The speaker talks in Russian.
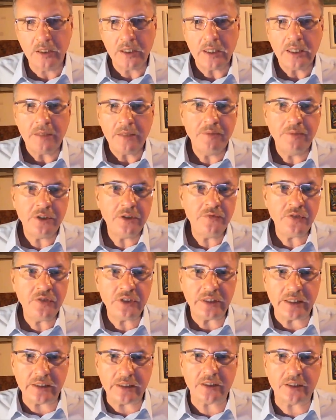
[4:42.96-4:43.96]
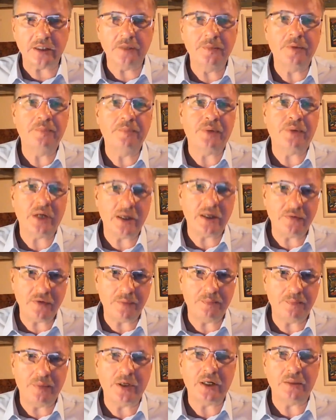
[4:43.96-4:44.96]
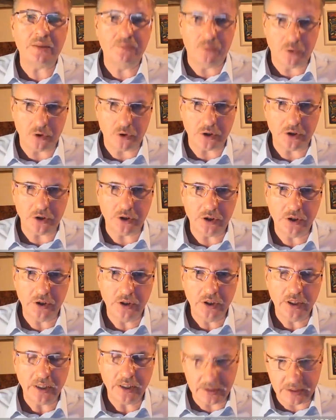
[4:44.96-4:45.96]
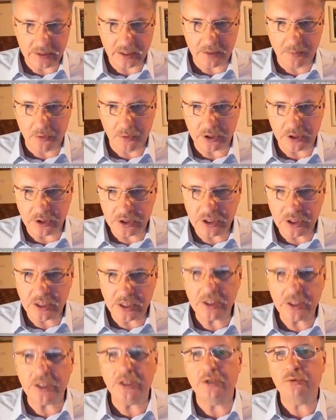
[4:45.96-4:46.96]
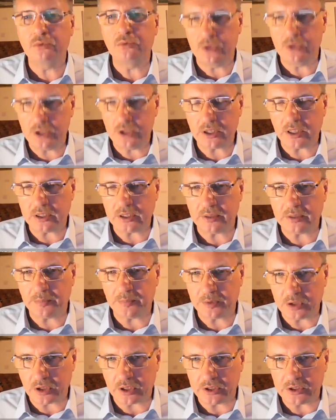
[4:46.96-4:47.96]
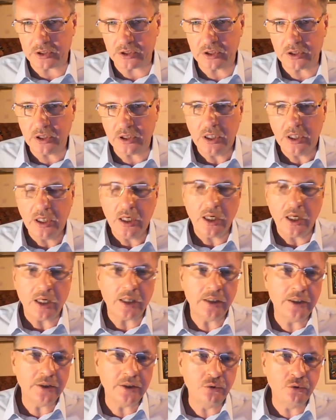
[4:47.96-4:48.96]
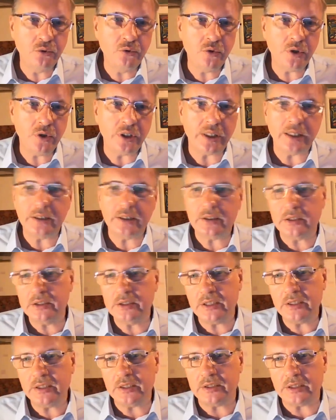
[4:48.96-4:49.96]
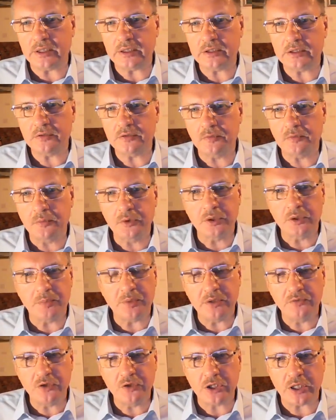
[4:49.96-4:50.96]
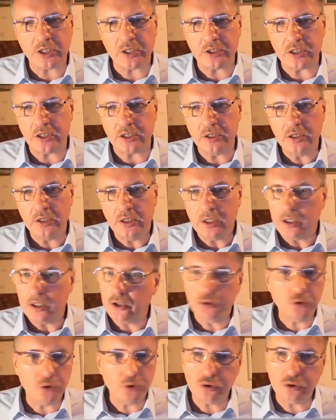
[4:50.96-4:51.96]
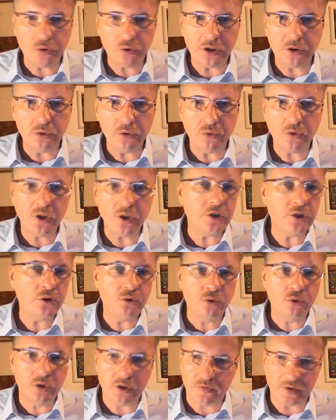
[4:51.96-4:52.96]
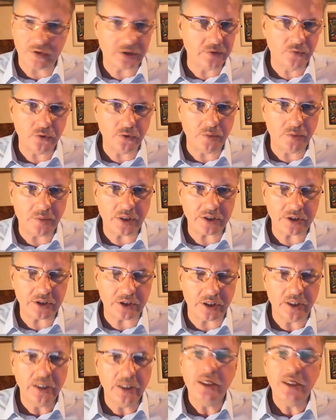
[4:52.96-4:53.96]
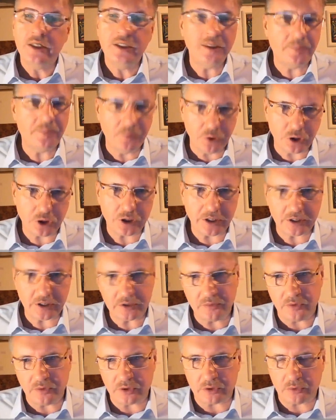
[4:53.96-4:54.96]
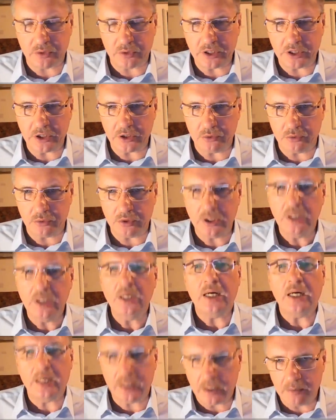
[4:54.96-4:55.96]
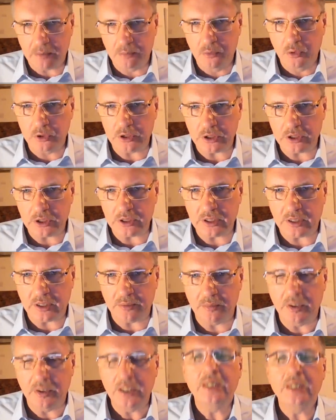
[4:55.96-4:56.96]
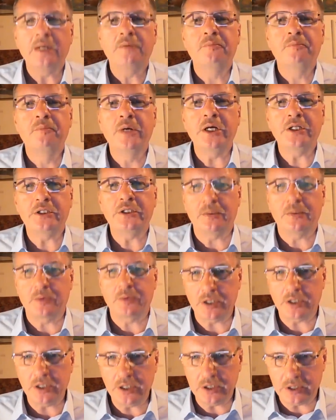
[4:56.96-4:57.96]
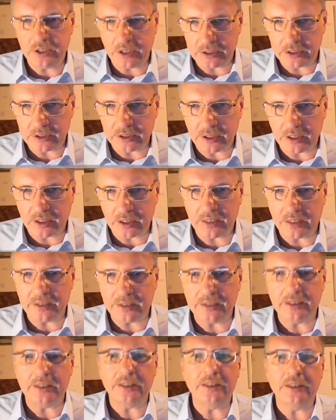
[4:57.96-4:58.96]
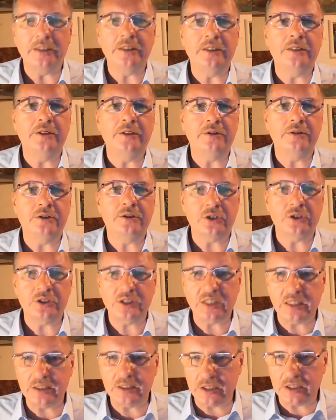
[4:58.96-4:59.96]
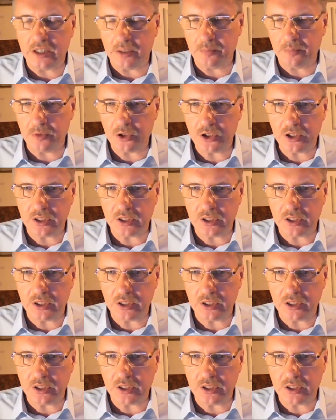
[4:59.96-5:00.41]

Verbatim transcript: безвиз это как бы право поработать заработать деньги и тут их как-то потратить. А для другой эта ценность – это свобода передвижения. И то, что те другие тоже в основной массе не путешествуют, туда едут, а работать там, мыть там какие-то рестораны, таскать кирпичи на